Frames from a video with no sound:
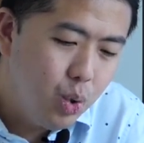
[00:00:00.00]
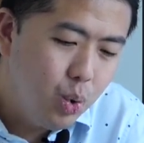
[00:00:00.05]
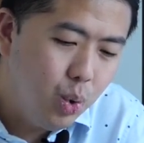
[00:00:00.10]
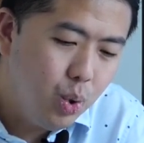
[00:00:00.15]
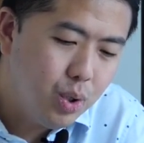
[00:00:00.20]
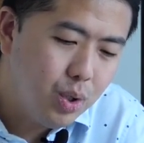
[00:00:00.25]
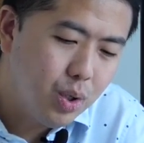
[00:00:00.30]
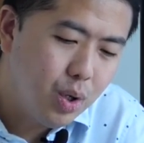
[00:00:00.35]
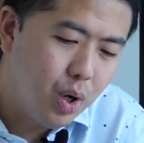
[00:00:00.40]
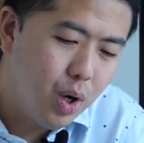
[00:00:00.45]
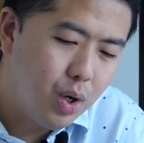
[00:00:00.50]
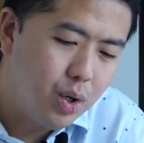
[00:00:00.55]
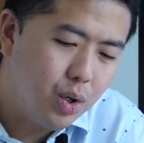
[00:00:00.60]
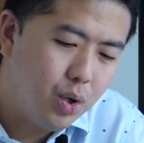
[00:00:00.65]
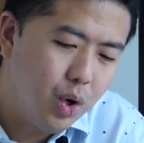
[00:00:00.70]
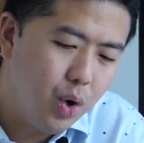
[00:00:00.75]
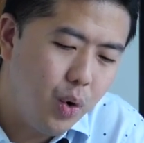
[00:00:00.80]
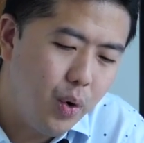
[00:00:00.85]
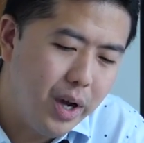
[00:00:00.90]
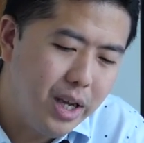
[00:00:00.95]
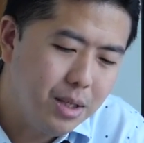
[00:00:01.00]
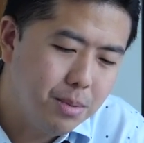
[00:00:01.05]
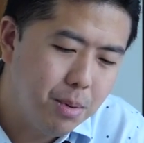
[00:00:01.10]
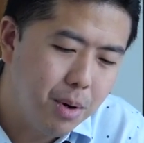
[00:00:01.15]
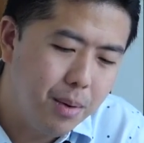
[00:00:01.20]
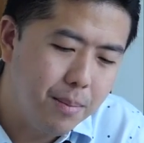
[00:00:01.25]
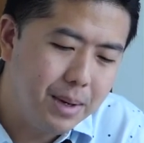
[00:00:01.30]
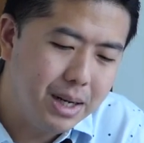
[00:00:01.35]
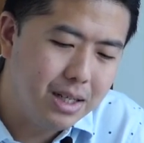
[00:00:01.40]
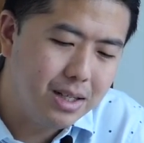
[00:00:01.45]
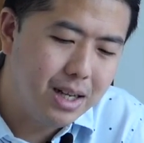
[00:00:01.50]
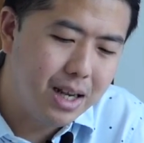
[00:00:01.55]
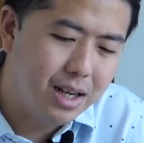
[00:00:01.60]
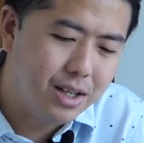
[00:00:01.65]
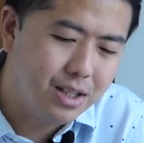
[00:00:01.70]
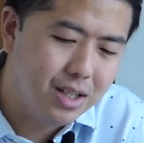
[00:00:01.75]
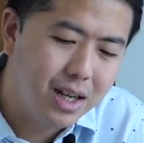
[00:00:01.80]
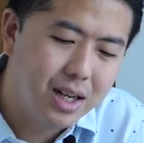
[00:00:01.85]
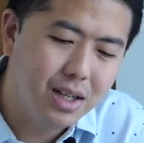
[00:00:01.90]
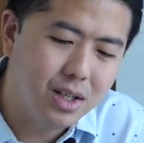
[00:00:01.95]
use control
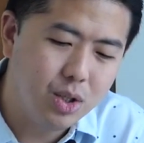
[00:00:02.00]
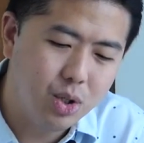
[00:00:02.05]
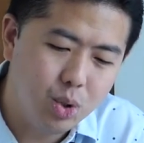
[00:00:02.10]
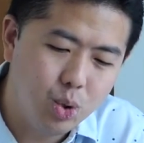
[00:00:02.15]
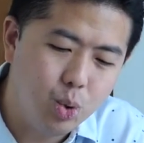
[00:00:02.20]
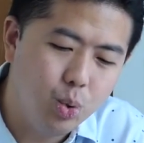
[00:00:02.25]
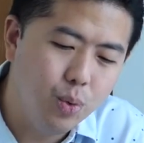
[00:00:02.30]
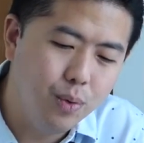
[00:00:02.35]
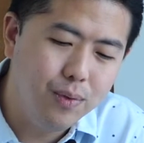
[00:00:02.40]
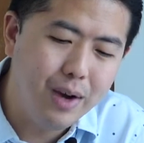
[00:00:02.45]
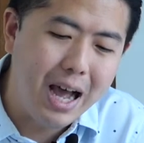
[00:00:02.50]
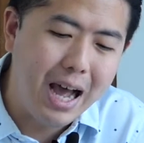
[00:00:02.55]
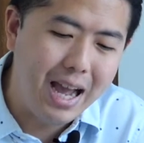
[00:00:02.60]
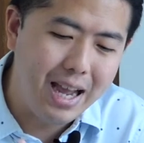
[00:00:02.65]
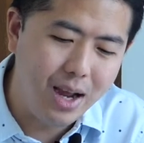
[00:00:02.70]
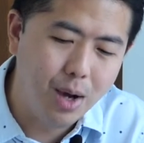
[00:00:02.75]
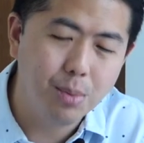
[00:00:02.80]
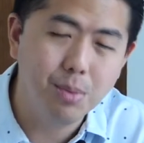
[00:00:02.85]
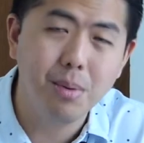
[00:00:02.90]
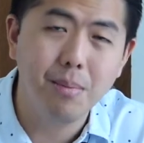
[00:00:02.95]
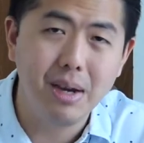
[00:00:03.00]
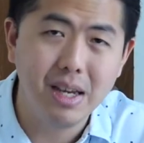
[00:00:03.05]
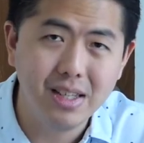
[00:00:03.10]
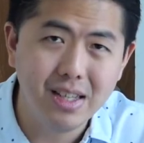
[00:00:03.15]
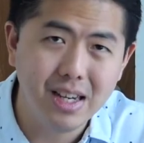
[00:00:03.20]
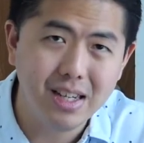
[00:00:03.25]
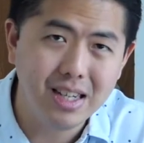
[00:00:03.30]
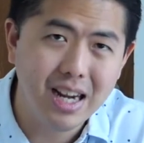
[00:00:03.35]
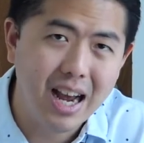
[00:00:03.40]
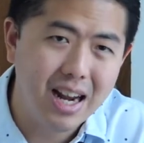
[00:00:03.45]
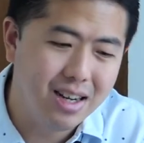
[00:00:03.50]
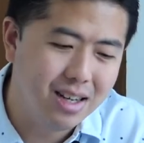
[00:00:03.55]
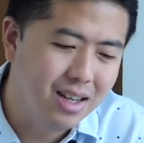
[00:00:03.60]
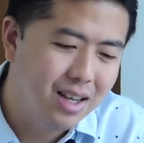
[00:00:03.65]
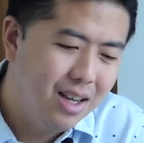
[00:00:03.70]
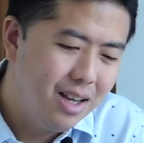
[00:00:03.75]
experimentation to find optimization